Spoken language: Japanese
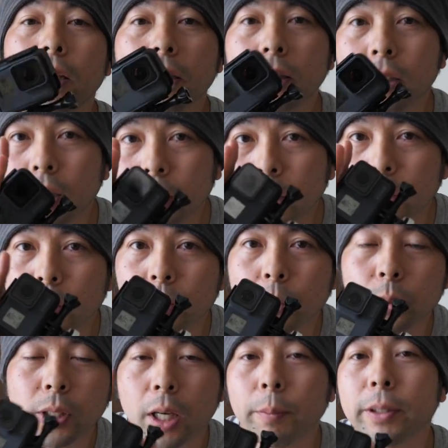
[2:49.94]
だったんで
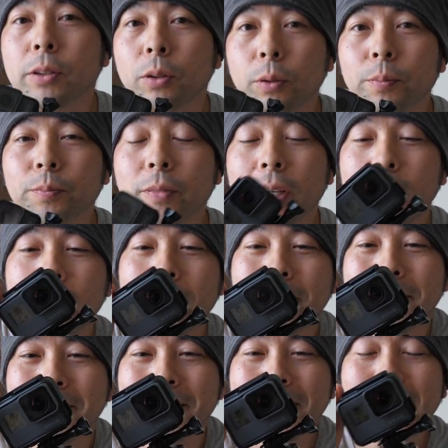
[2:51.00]
ございますよ
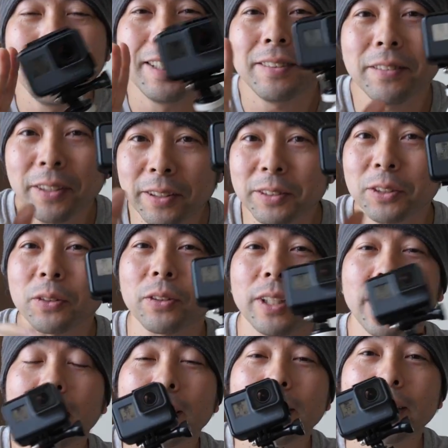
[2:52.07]
今ちょっと
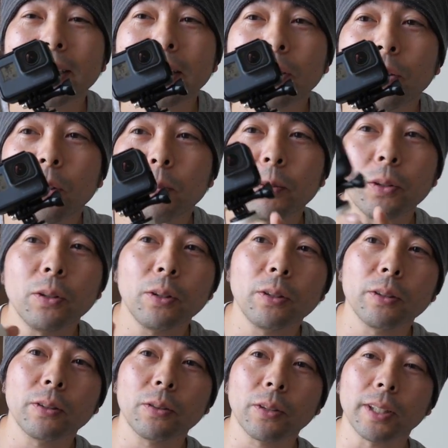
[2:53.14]
ね
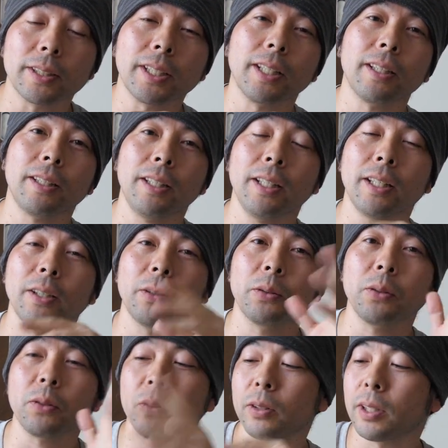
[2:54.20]
GoPro とか使ってお
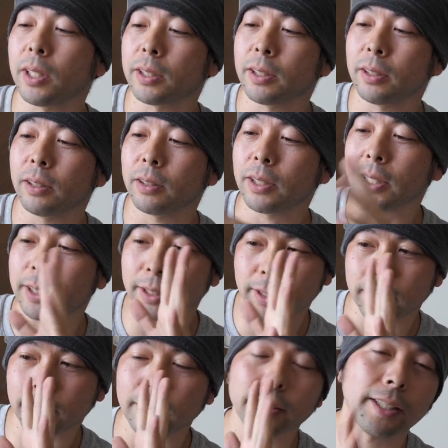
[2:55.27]
外の写真写
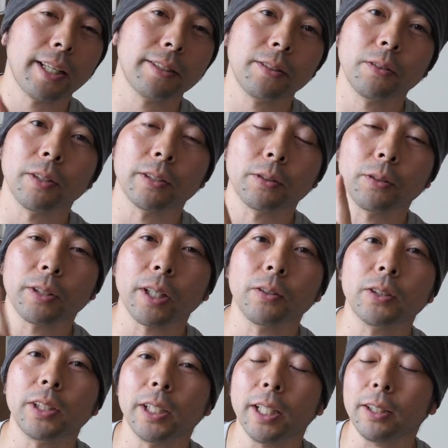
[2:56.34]
真撮影するのがすごい
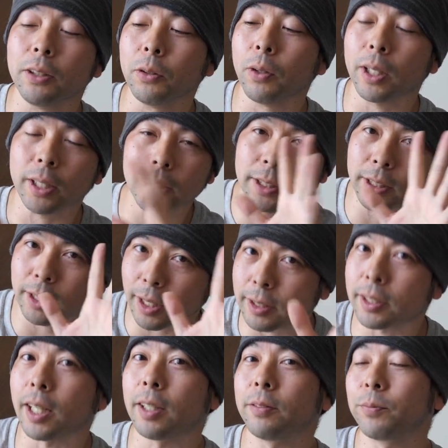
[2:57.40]
楽しいなっていうお話で
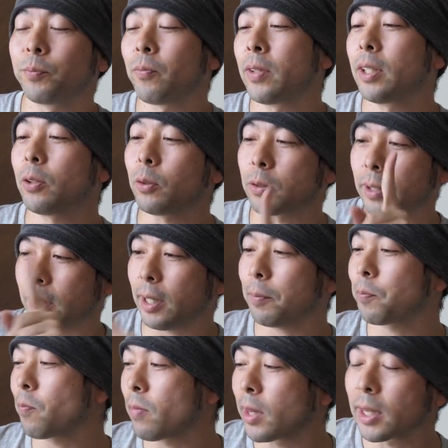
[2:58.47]
した一つだ
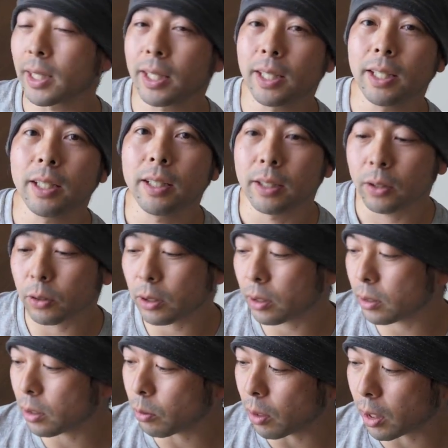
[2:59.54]
ねよ
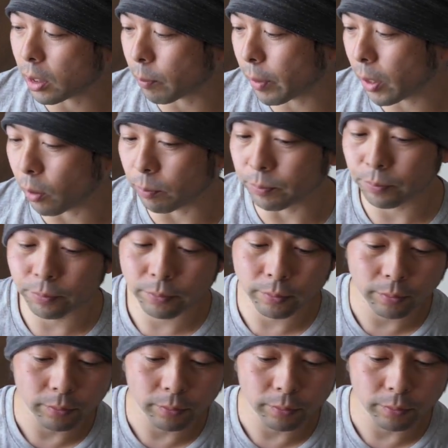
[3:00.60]
しじゃあご飯食べよう